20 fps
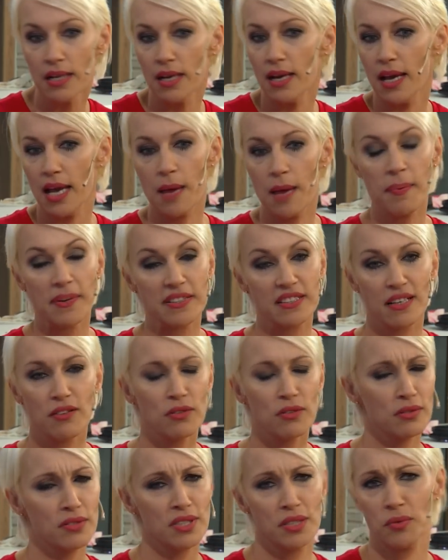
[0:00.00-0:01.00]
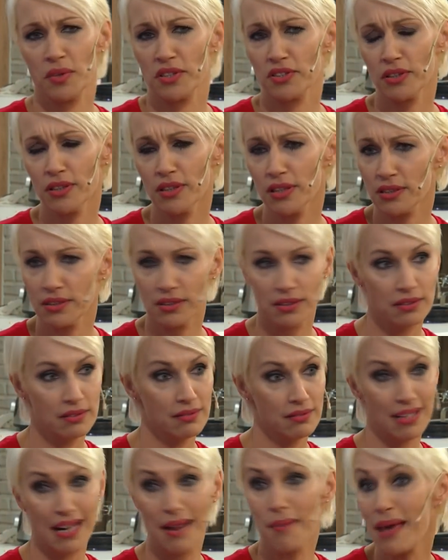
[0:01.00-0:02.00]
He pasado situaciones
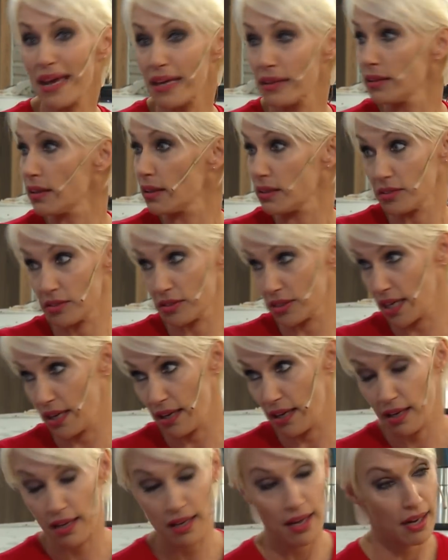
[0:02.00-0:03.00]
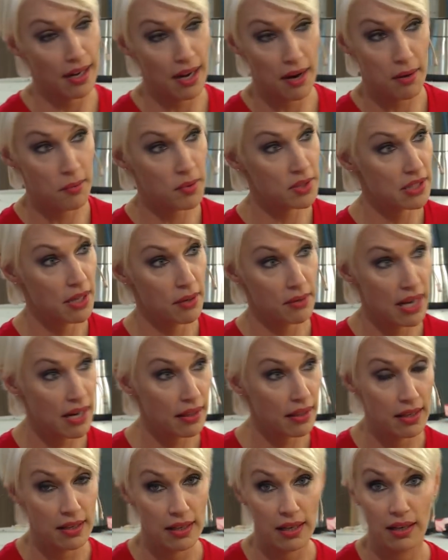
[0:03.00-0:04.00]
tremendas, o sea, acabamos de
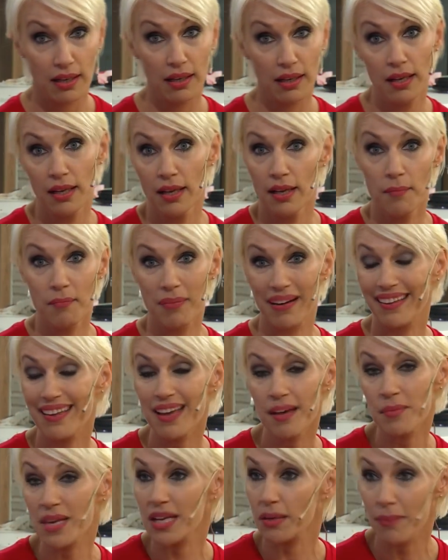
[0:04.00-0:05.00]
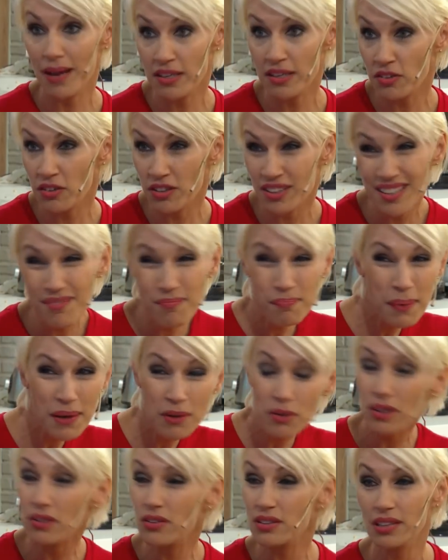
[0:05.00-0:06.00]
hablar de la, perdí a mi hermano y
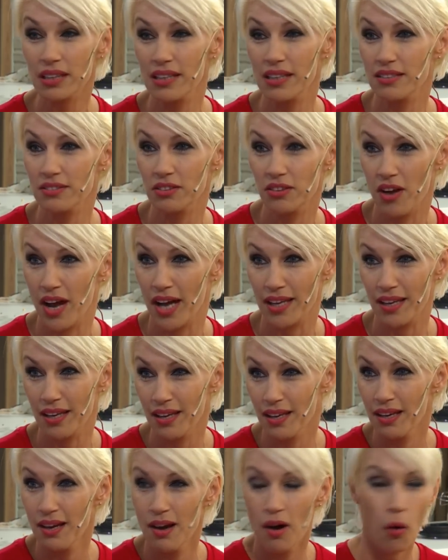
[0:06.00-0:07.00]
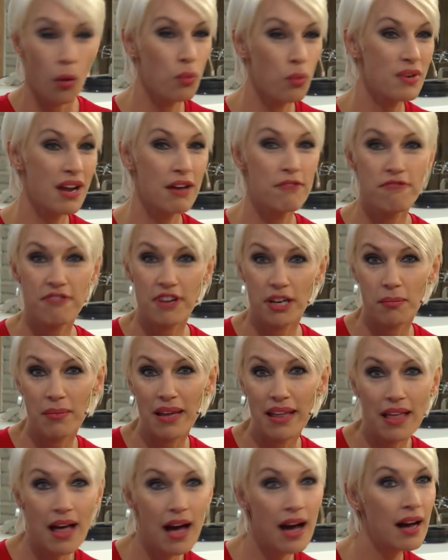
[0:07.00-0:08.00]
peor cosa que eso no hay o una
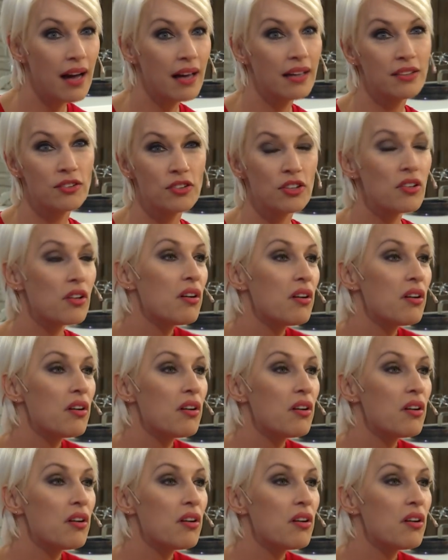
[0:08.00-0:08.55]
enfermedad y todo.